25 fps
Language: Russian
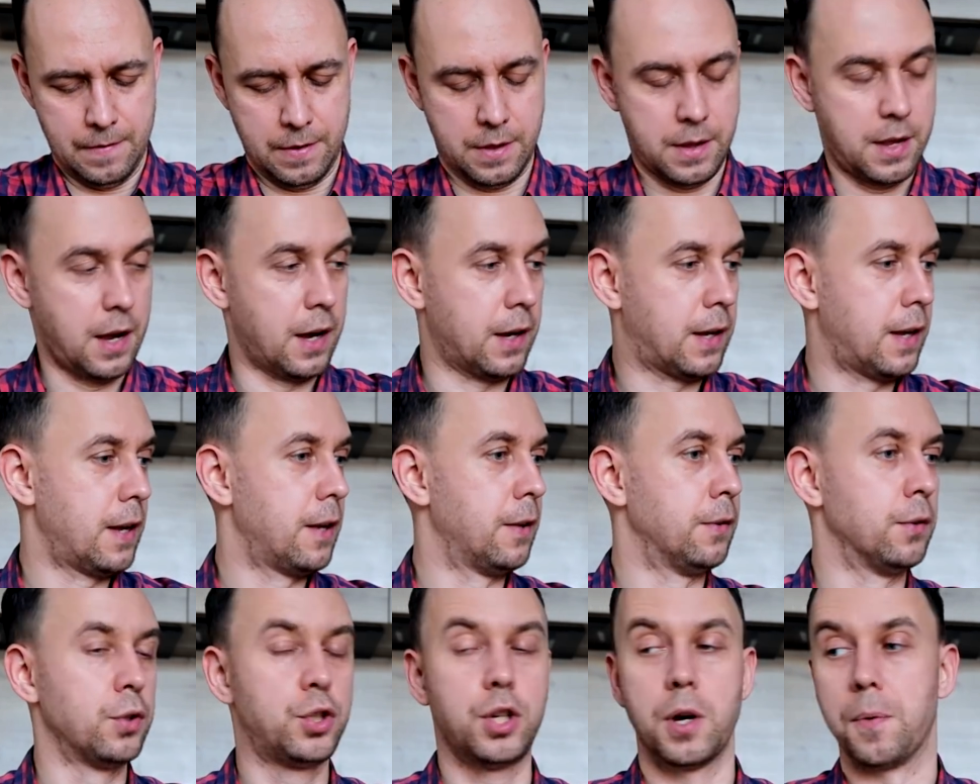Так,
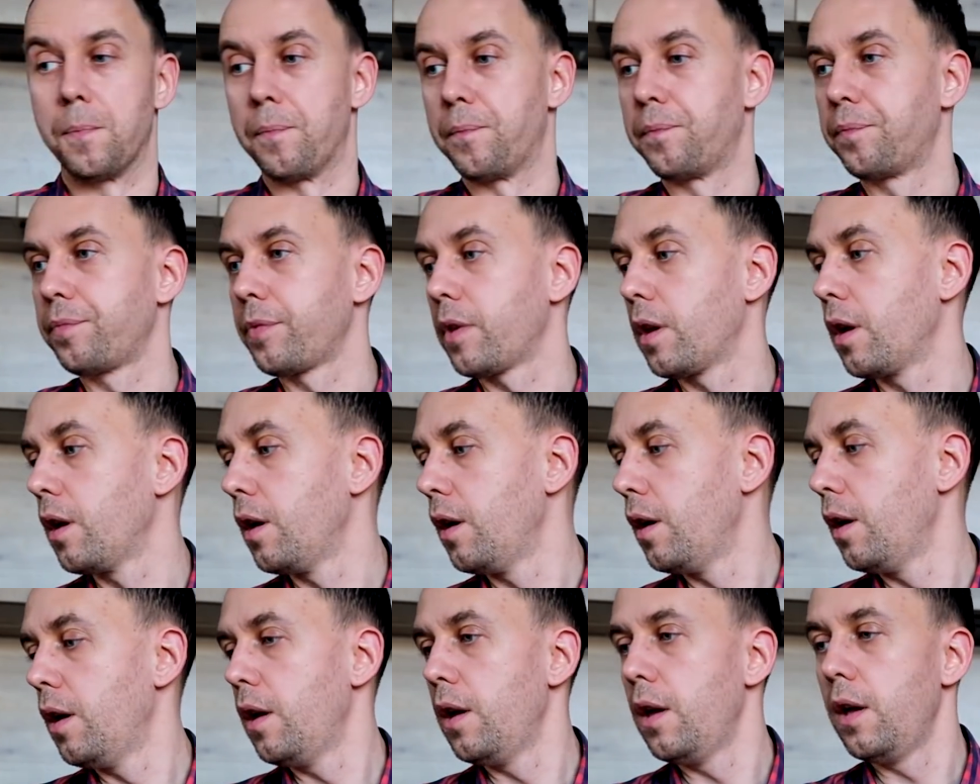ну что,
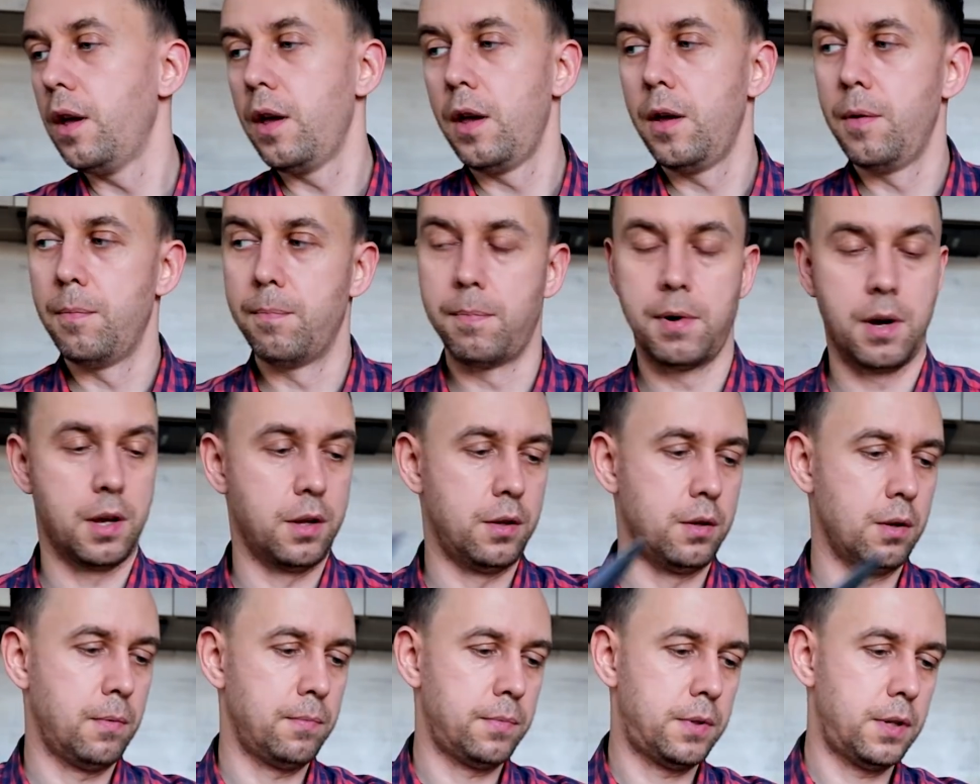
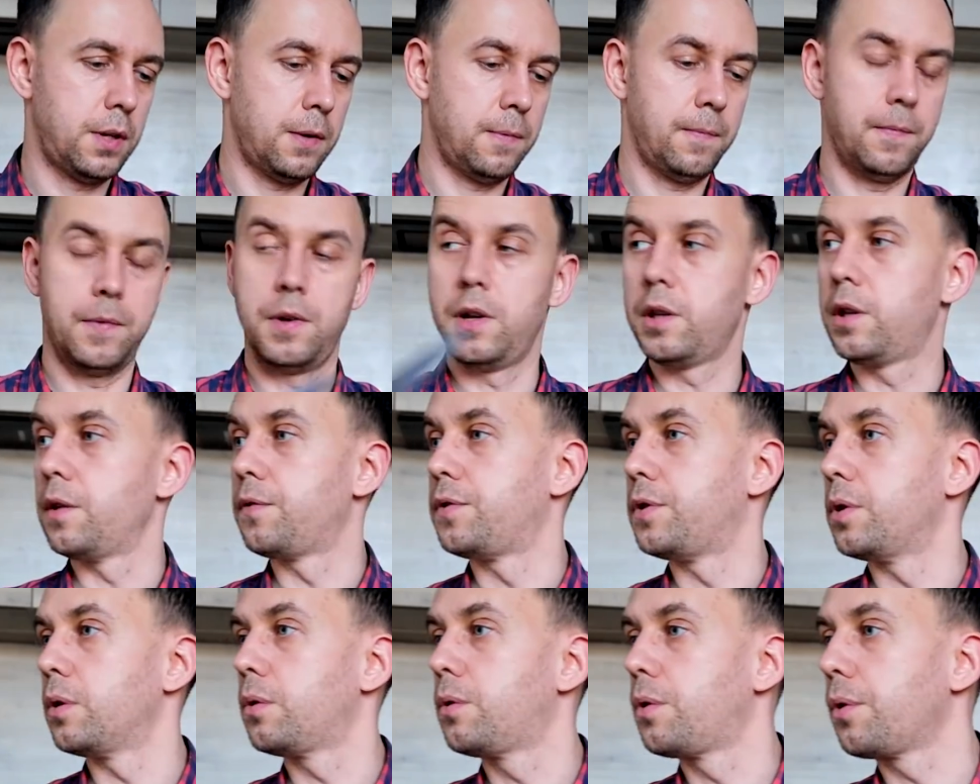пойдемте это
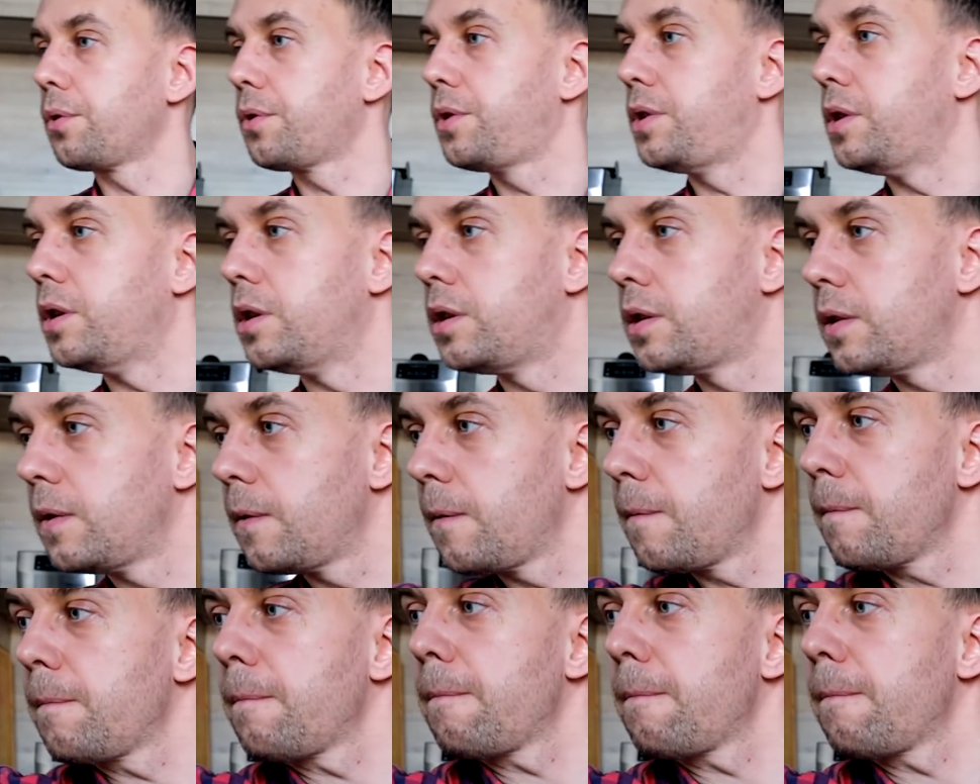все крутить.